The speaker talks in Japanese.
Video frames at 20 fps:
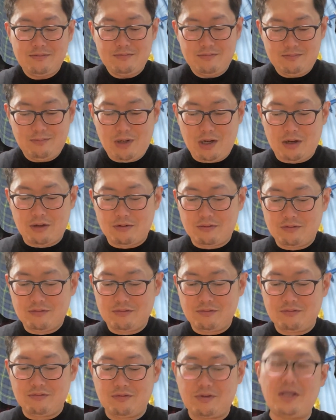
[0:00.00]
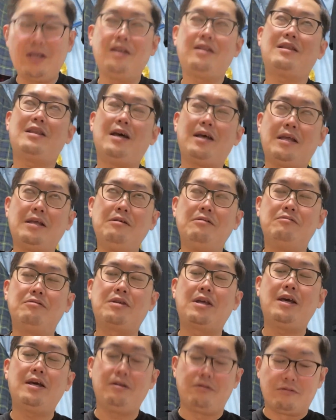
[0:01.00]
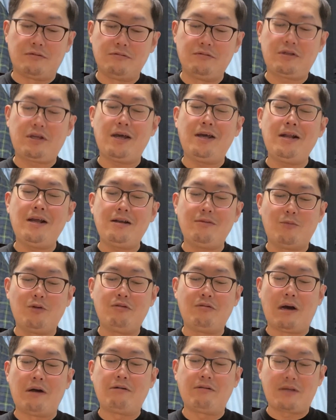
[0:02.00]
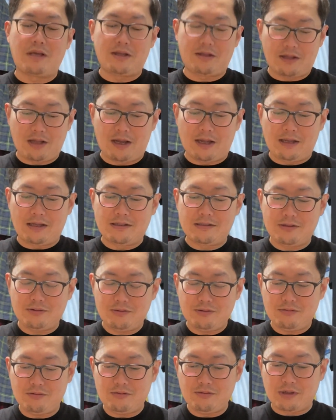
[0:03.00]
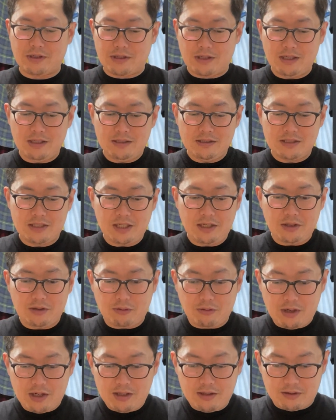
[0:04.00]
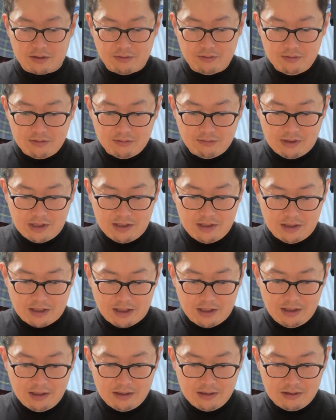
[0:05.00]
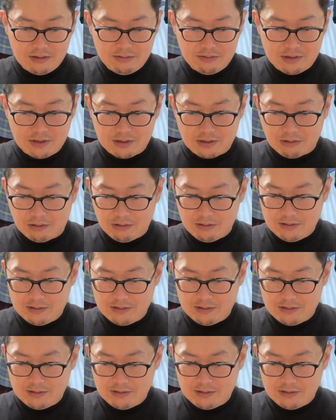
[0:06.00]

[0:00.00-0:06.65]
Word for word: まあ、受けたい受ける。受けれるもんは受けたい。そういうことかな銭取られんの取られないどうなんだろ